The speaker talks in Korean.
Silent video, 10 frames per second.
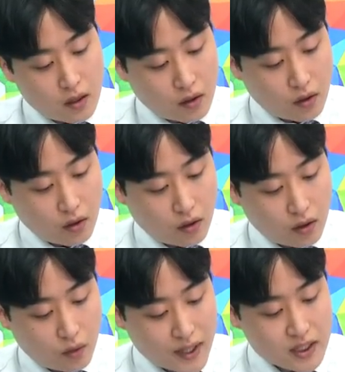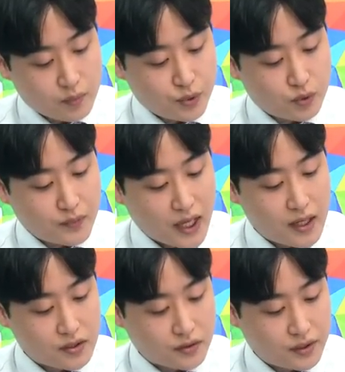어, 화장품
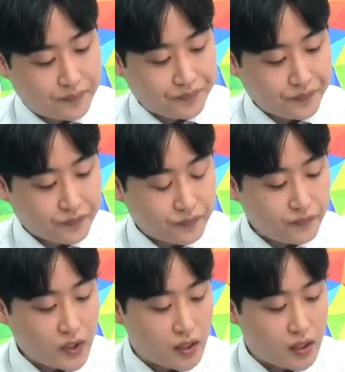내에서는 음.